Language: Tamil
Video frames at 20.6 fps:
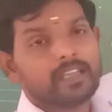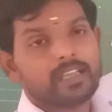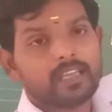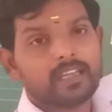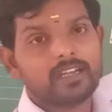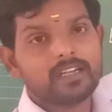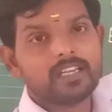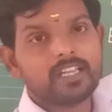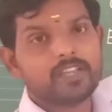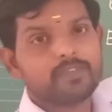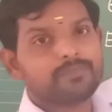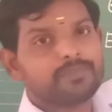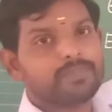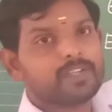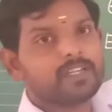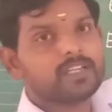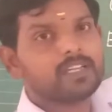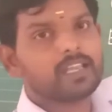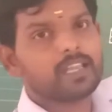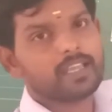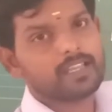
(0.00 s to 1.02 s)
எலக்ட்ரிக்
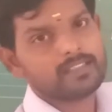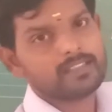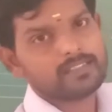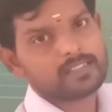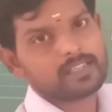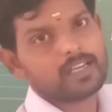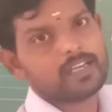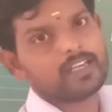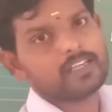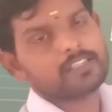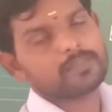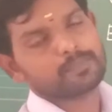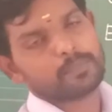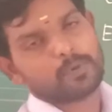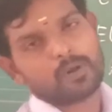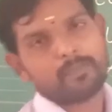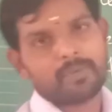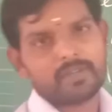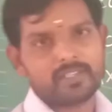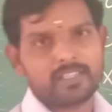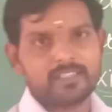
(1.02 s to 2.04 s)
ஃபீல்டு லைன்ஸ் அண்ட் இட்ஸ்
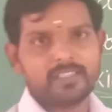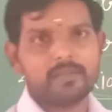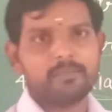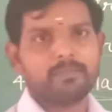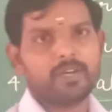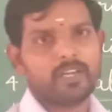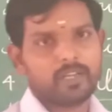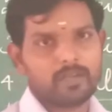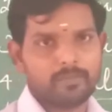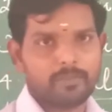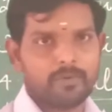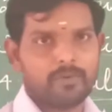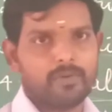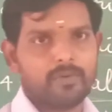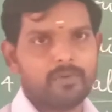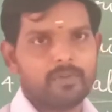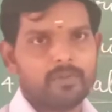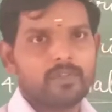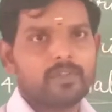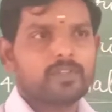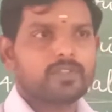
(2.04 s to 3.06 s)
ப்ராப்பர்ட்டி தான் பார்க்க
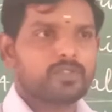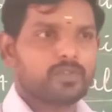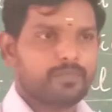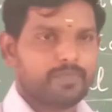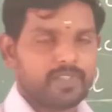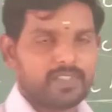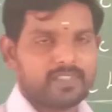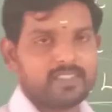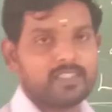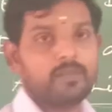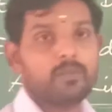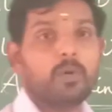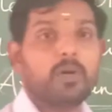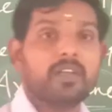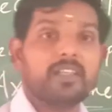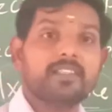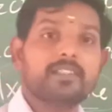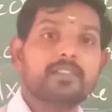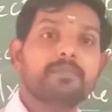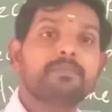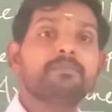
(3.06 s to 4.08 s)
போகிறோம் ஸோ ஃபஸ்ட்டு
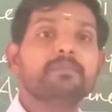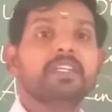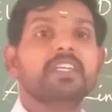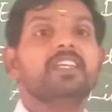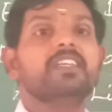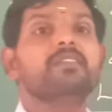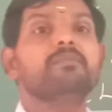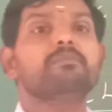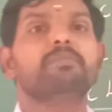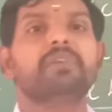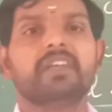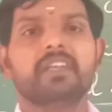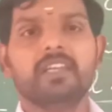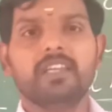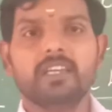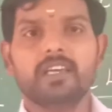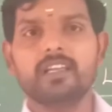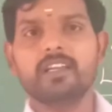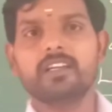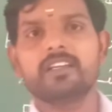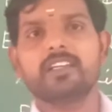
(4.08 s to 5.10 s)
வாட் இஸ் மீன் பை
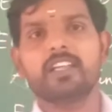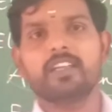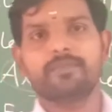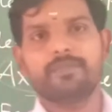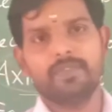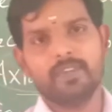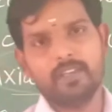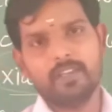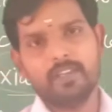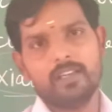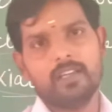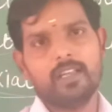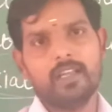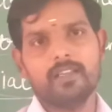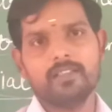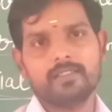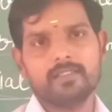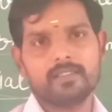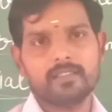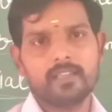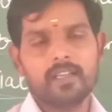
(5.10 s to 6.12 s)
எலக்ட்ரிக் ஃபீல்டு
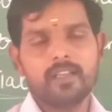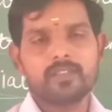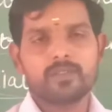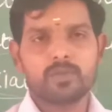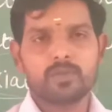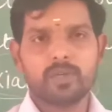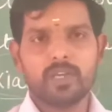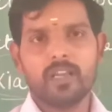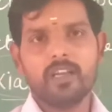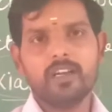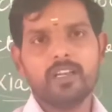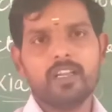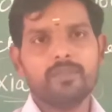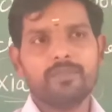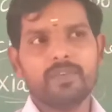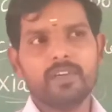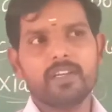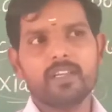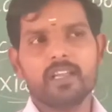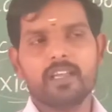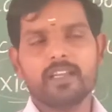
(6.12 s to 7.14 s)
லைன்ஸ் ஸோ எலக்ட்ரிக்
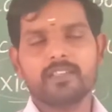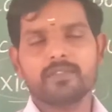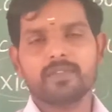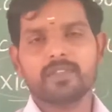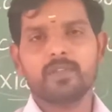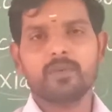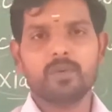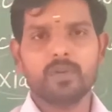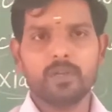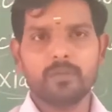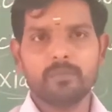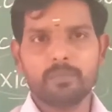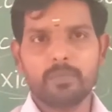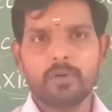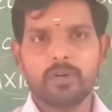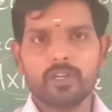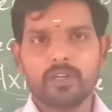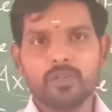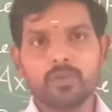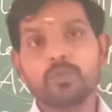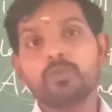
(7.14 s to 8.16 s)
ஃபீல்டு லைன்ஸ் வந்து ஒரு
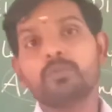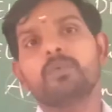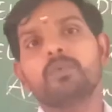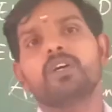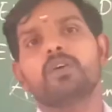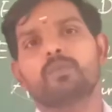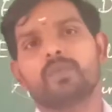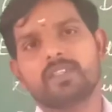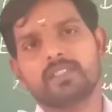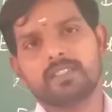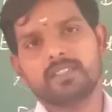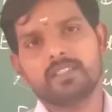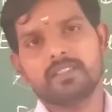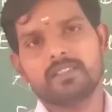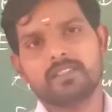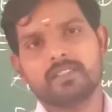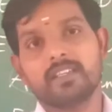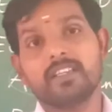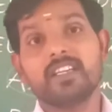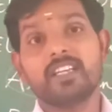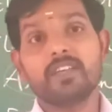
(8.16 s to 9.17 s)
இம்பார்ட்டன்ட் டூ மார்க்
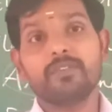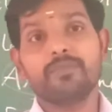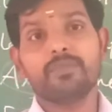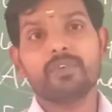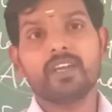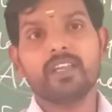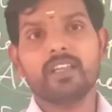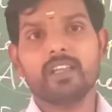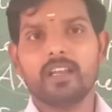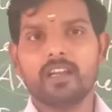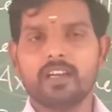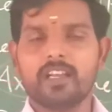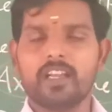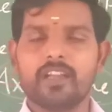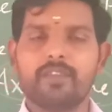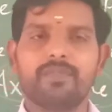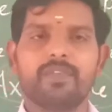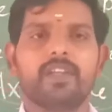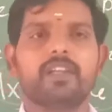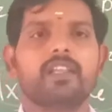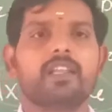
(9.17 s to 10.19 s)
கொஸ்டின்ஸ் டிஃபைன்
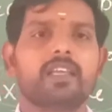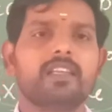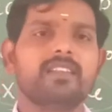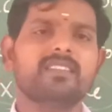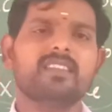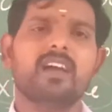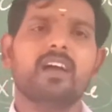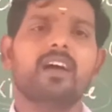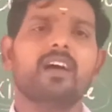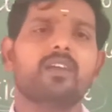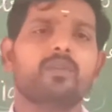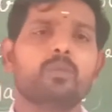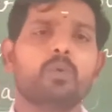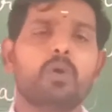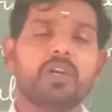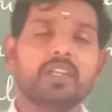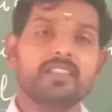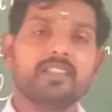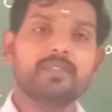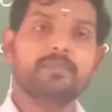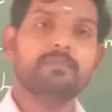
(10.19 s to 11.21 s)
எலக்ட்ரிக் ஃபீல்டு லைன்ஸ் ஆர்
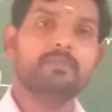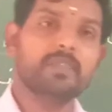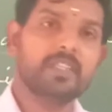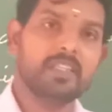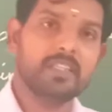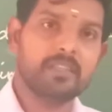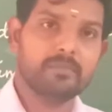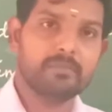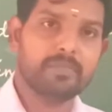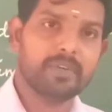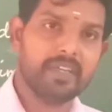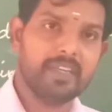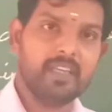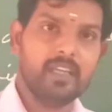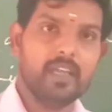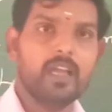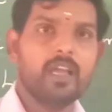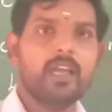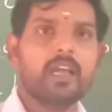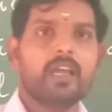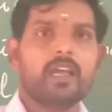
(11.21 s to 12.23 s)
வாட் இஸ் மீன் பை
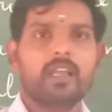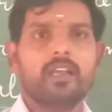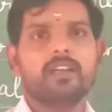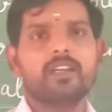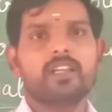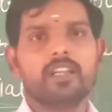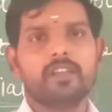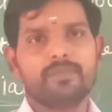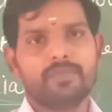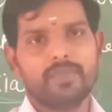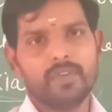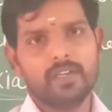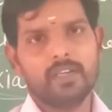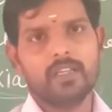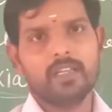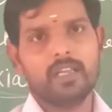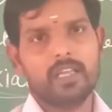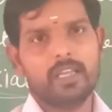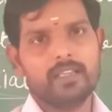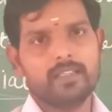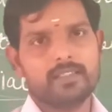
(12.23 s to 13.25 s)
எலக்ட்ரிக்
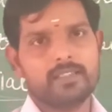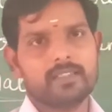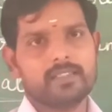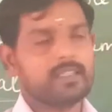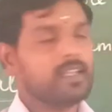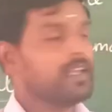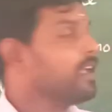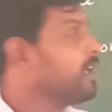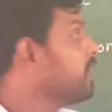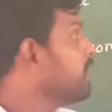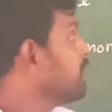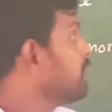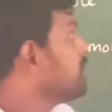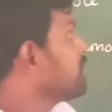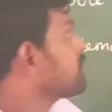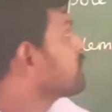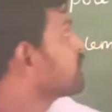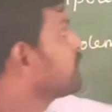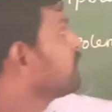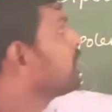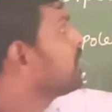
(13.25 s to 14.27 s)
ஃபீல்டு லைன்ஸ்
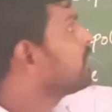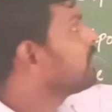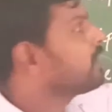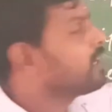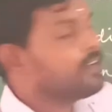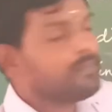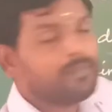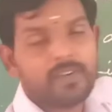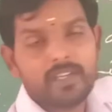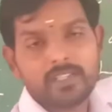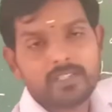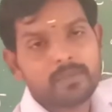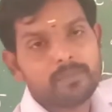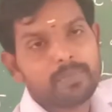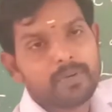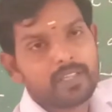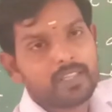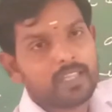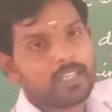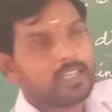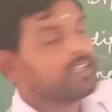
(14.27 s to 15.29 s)
ஸோ டெஃபினேஷன்
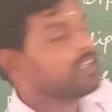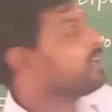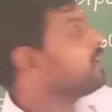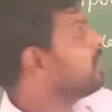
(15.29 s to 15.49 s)
பார்த்தீங்கன்னா